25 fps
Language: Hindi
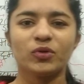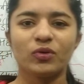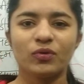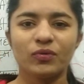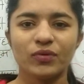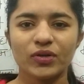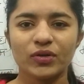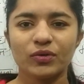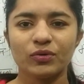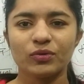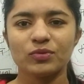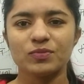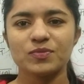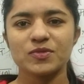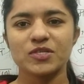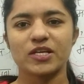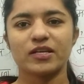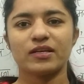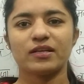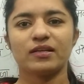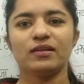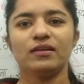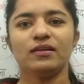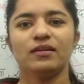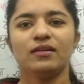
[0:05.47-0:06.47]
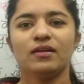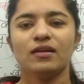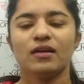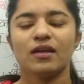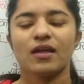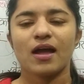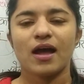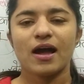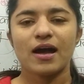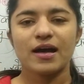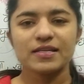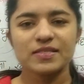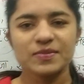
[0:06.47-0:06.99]
टू अवर यूट्यूब चैनल
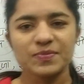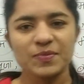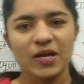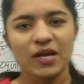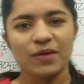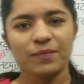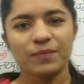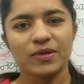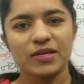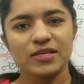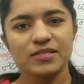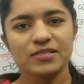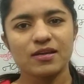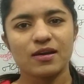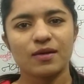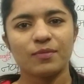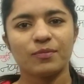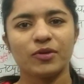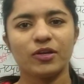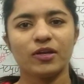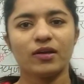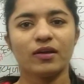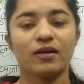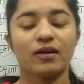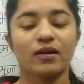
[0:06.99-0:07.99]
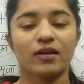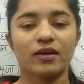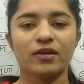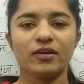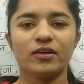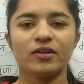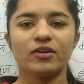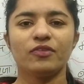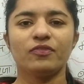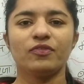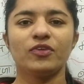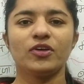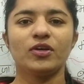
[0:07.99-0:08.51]
आज मैं आपके सामने
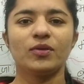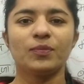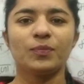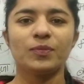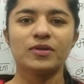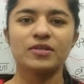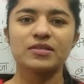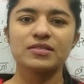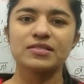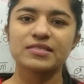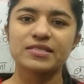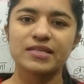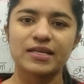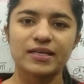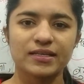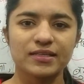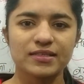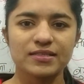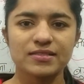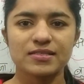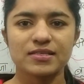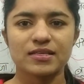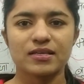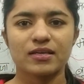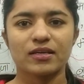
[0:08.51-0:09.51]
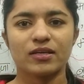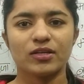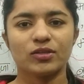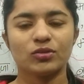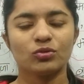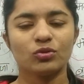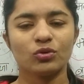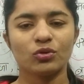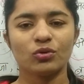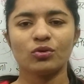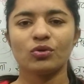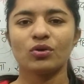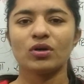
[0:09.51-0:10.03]
करंट अफेयर प्लस स्टैटिक जीके
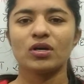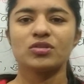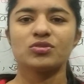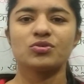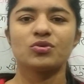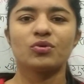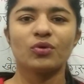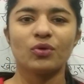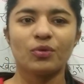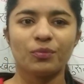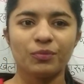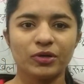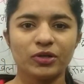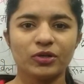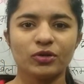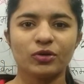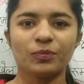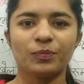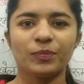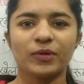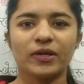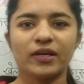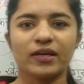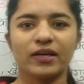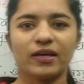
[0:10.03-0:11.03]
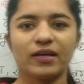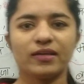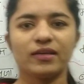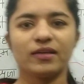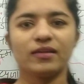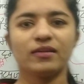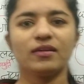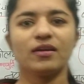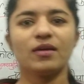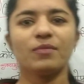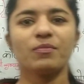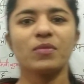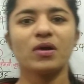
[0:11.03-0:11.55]
दोनों का जो कॉमन टॉपिक है
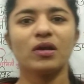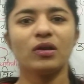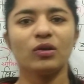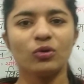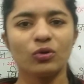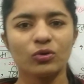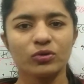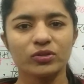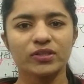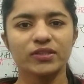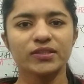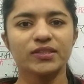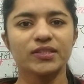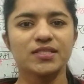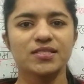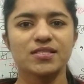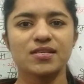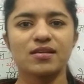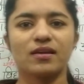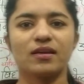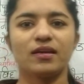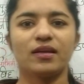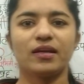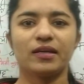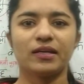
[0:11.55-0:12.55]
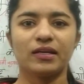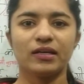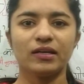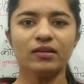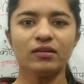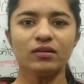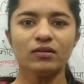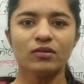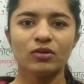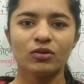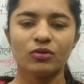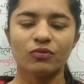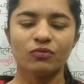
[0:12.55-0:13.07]
यानी आपका लोक नृत्य से रिलेटेड
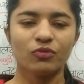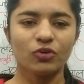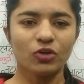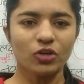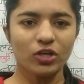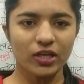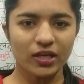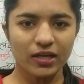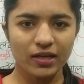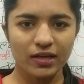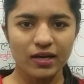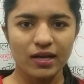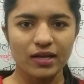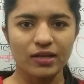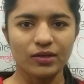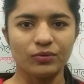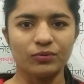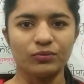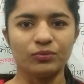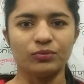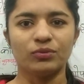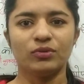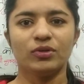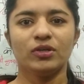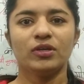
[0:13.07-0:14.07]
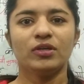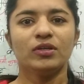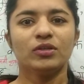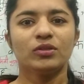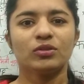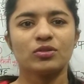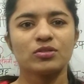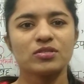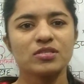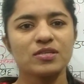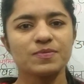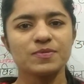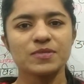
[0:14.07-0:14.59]
वो लेकर आई हूँ
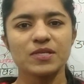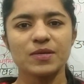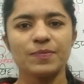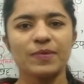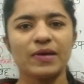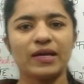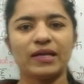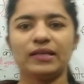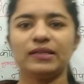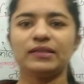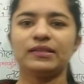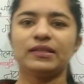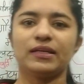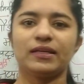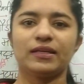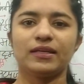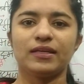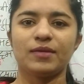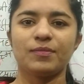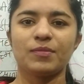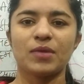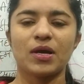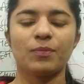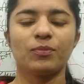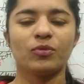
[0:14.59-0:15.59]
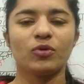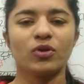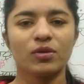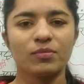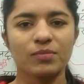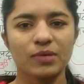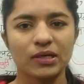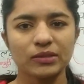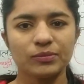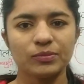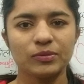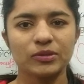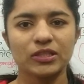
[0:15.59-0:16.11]
तो सबसे पहले देखिए मैं आपको एक
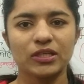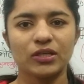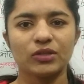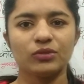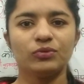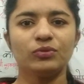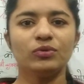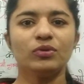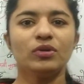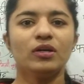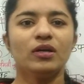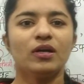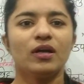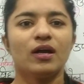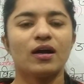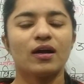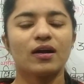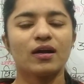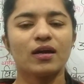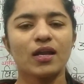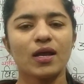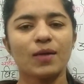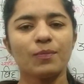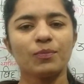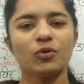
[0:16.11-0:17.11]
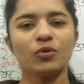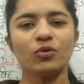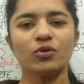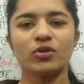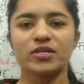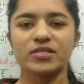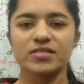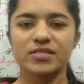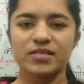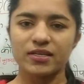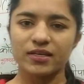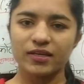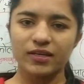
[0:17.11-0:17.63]
बात बता दूँ अगर आपको
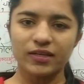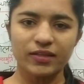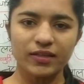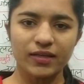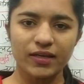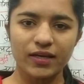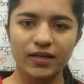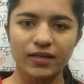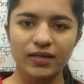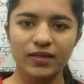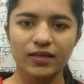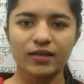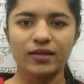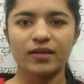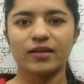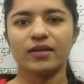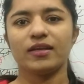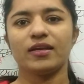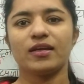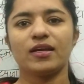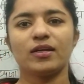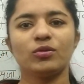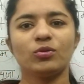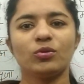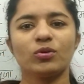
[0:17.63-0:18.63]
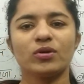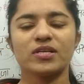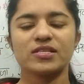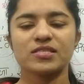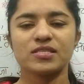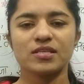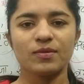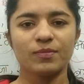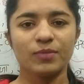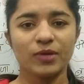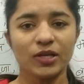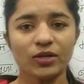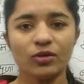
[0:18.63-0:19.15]
रीजनिंग की तैयारी करनी है तो
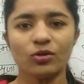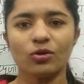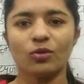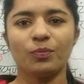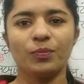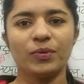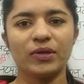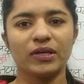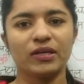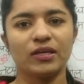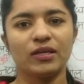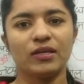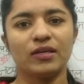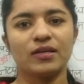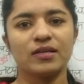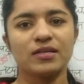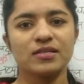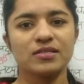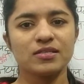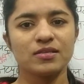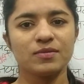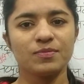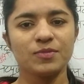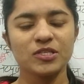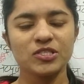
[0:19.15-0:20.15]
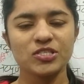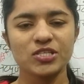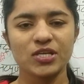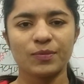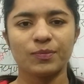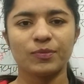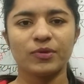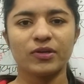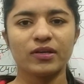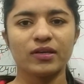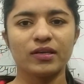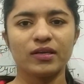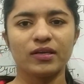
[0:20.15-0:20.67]
किसी भी टॉपिक की किसी भी
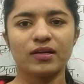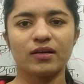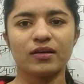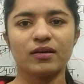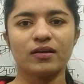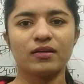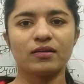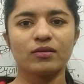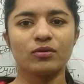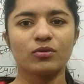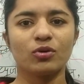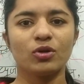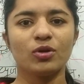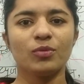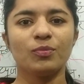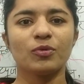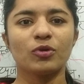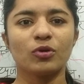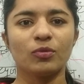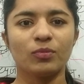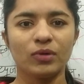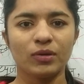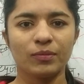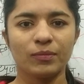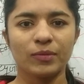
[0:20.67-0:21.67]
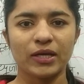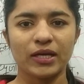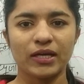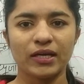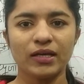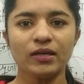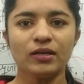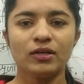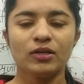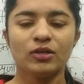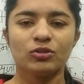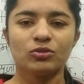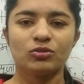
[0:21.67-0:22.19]
चैप्टर की अगर कोई प्रॉब्लम है
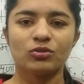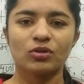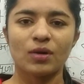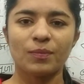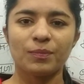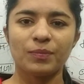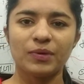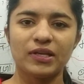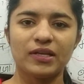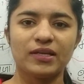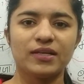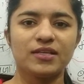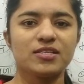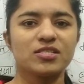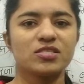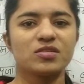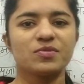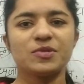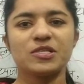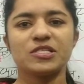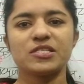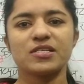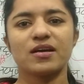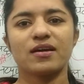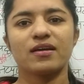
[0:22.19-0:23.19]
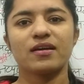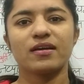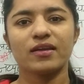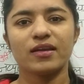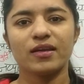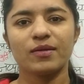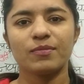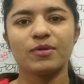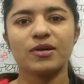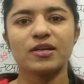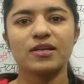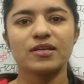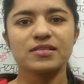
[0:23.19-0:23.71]
तो आप प्ले में जाकर
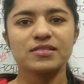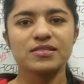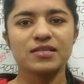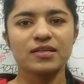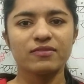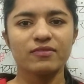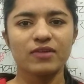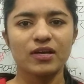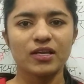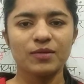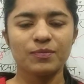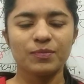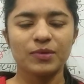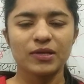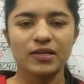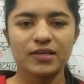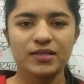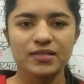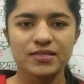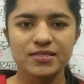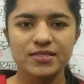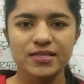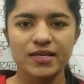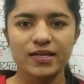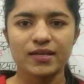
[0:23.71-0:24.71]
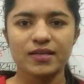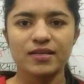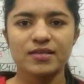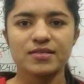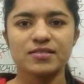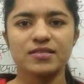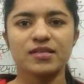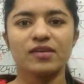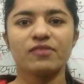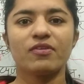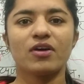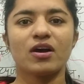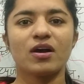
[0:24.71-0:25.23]
एक बार रीजनिंग वाली प्लेलिस्ट चेक
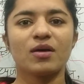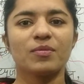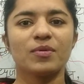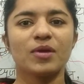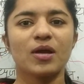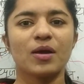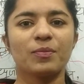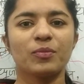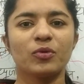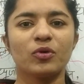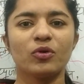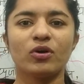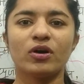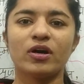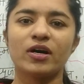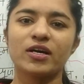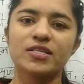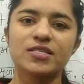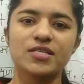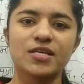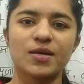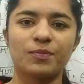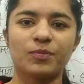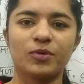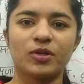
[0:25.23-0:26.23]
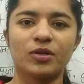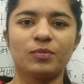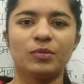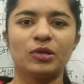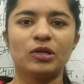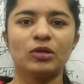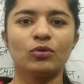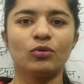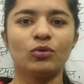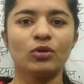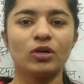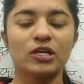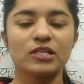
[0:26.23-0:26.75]
कीजिए वहाँ पर आपको हर चैप्टर
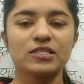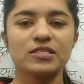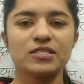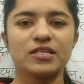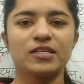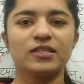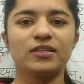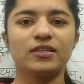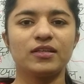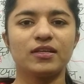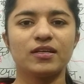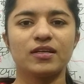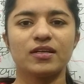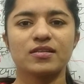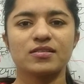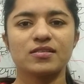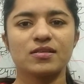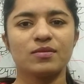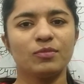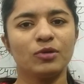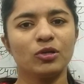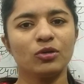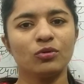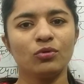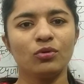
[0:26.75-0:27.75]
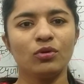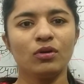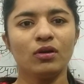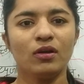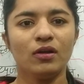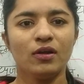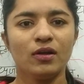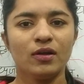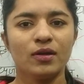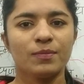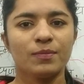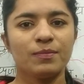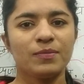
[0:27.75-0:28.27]
बिल्कुल अच्छे तरीके से बिल्कुल
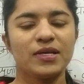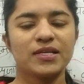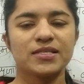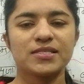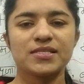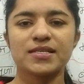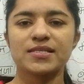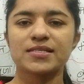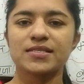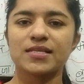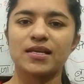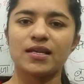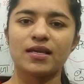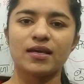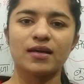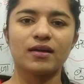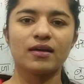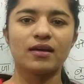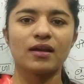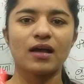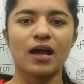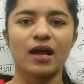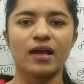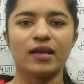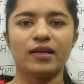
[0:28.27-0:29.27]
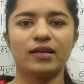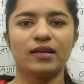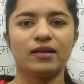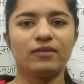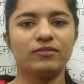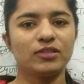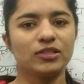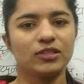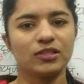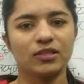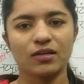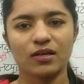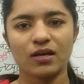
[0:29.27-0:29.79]
बेसिक से लेकर हाई
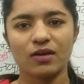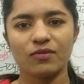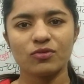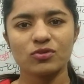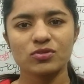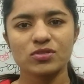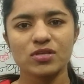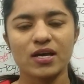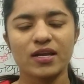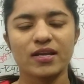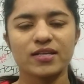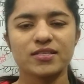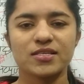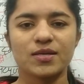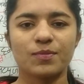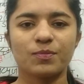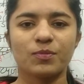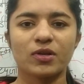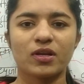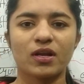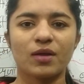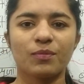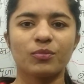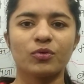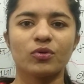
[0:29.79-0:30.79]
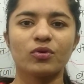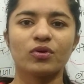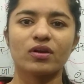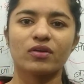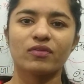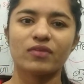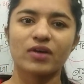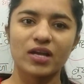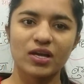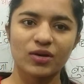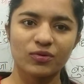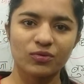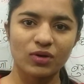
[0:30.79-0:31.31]
लेवल तक का वो सारा चैप्टर आपको
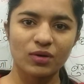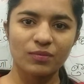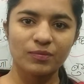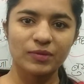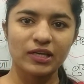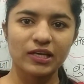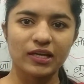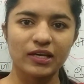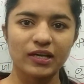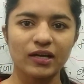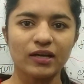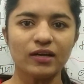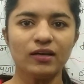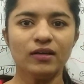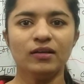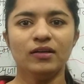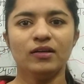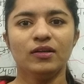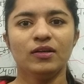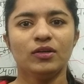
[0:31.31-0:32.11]
करवाया हुआ मिलेगा